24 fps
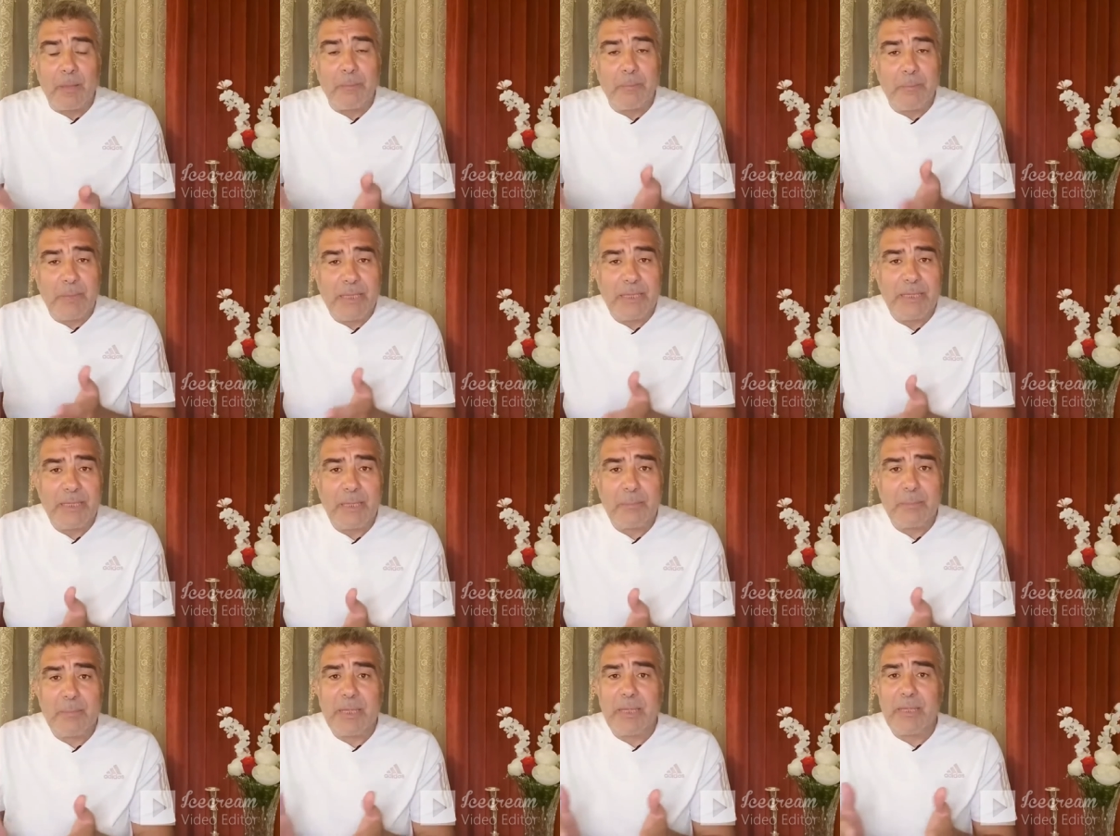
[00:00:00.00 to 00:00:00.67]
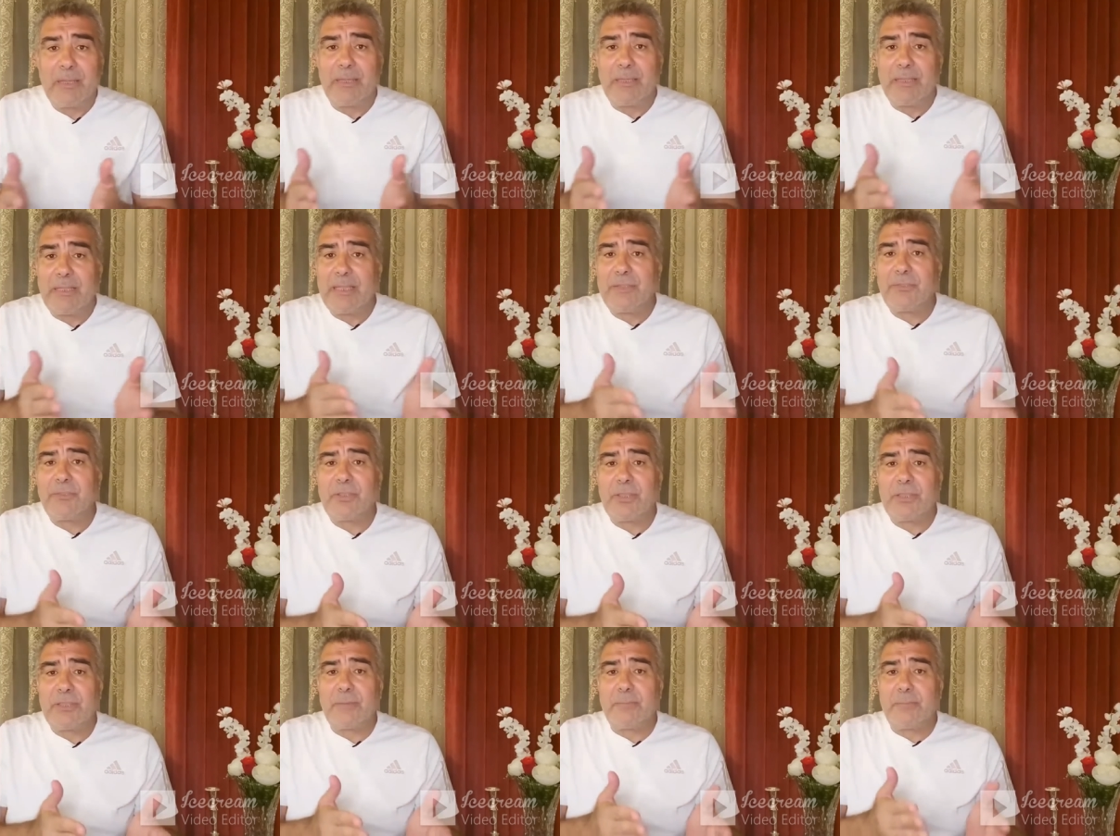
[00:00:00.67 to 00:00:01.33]
بينما
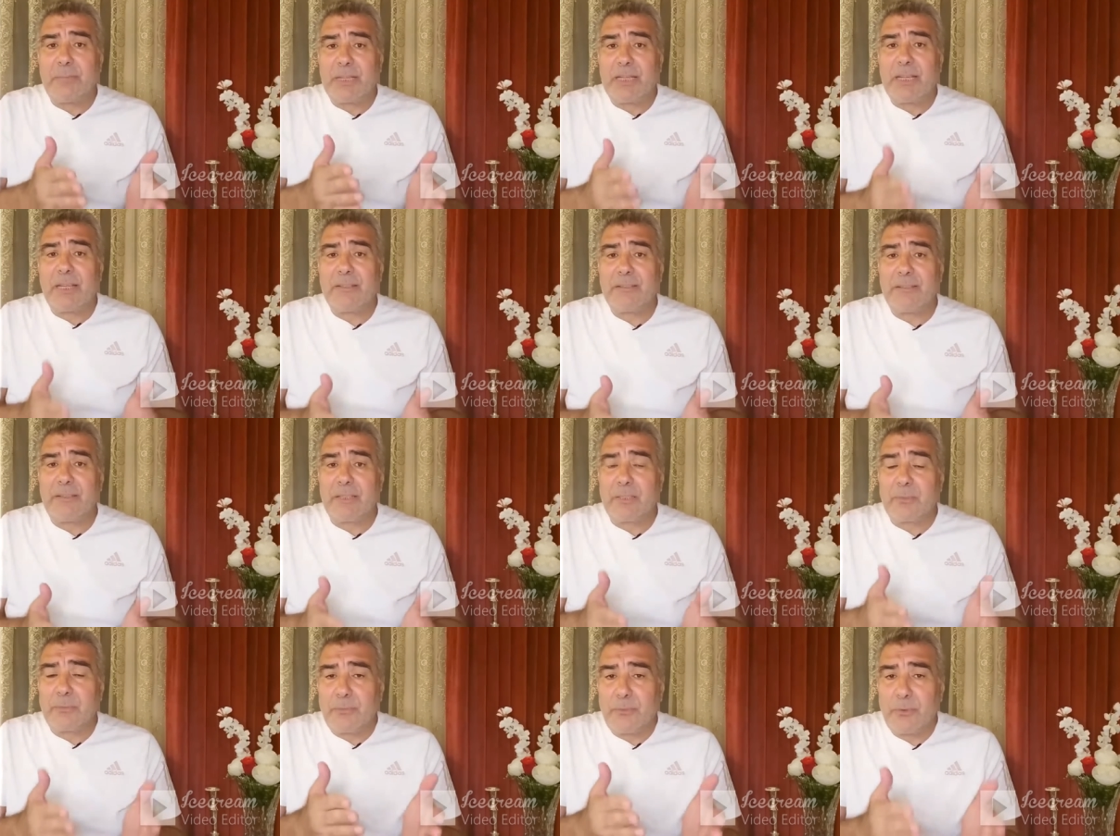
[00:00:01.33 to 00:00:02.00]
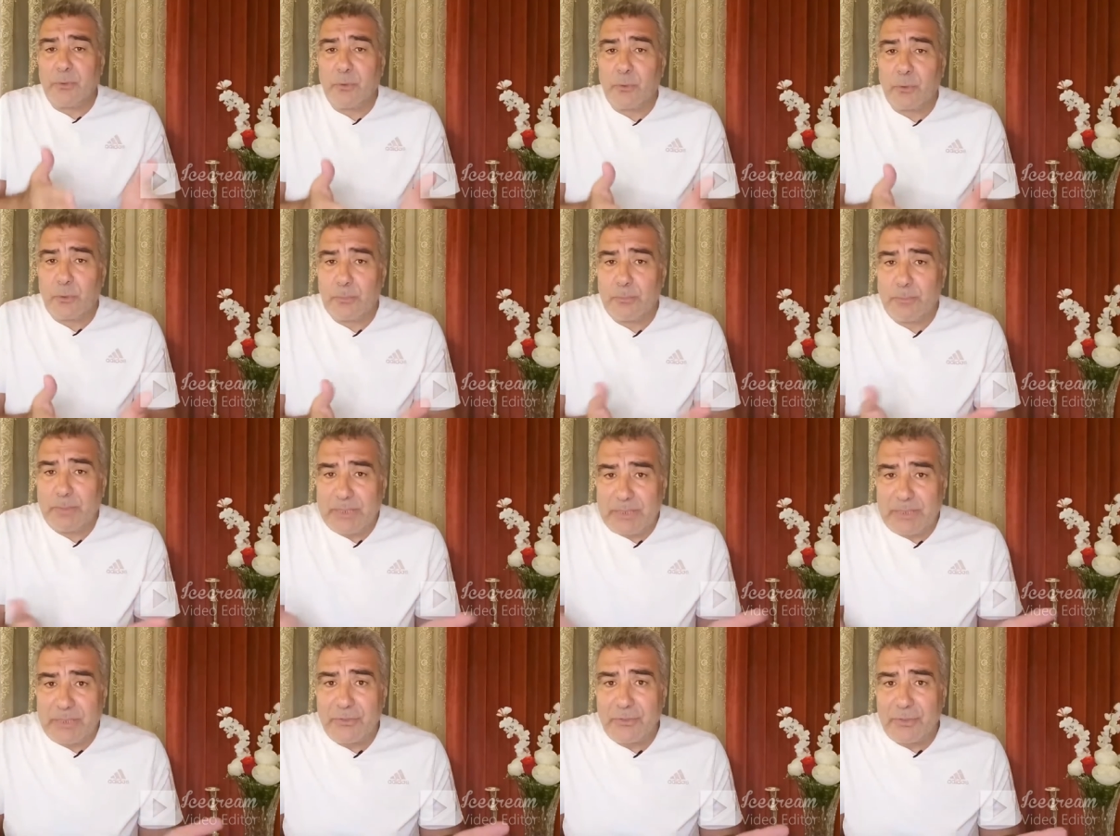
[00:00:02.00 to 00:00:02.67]
نجد مناطق في
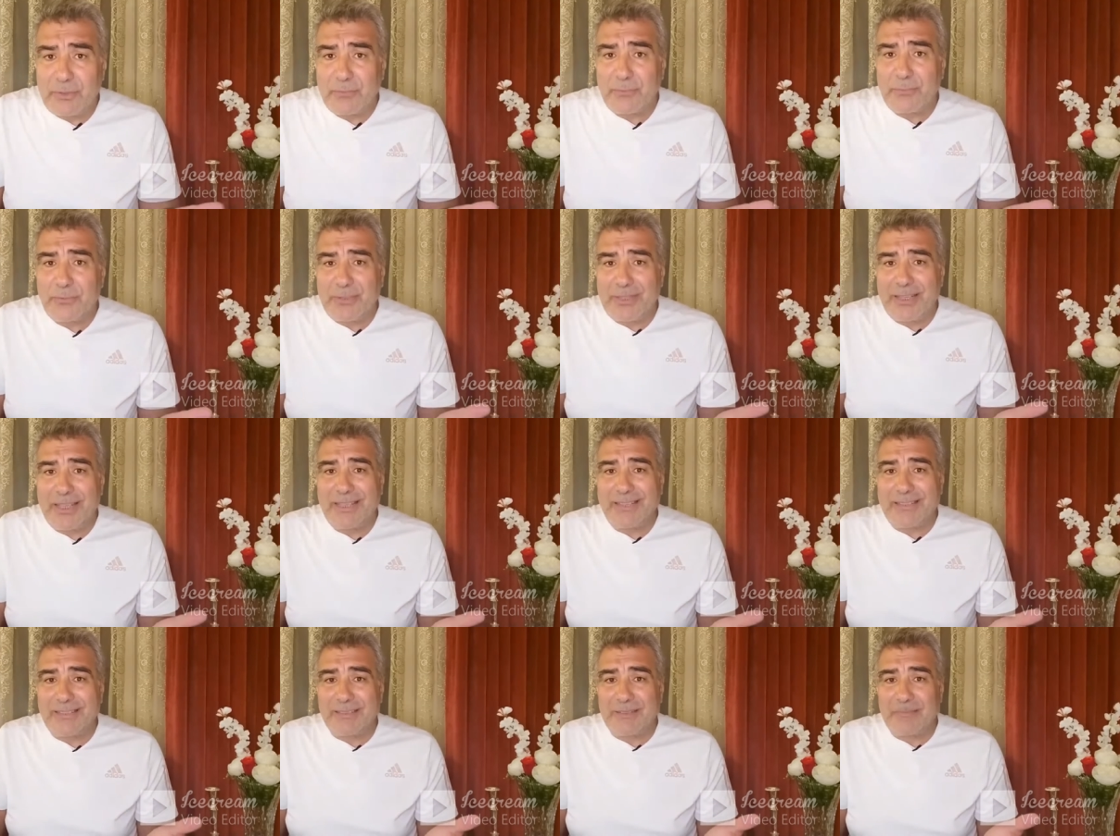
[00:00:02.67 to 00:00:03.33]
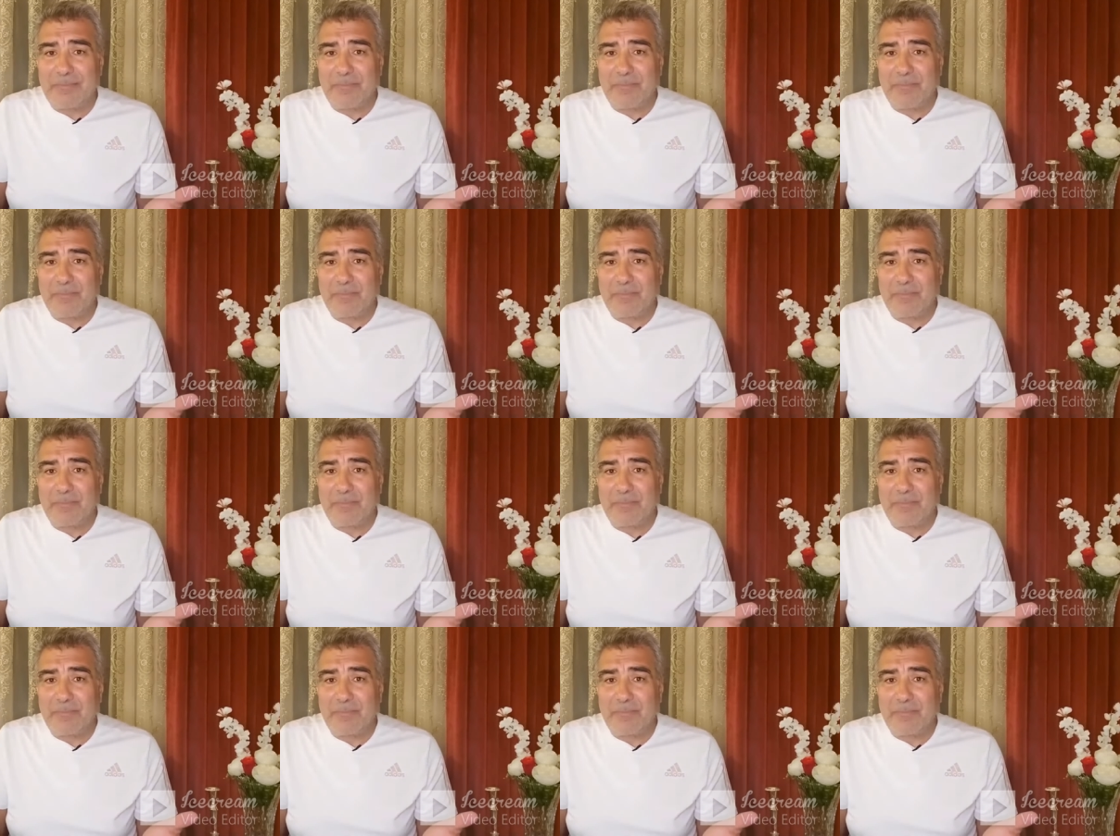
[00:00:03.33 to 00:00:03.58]
أوروبا تجف الآن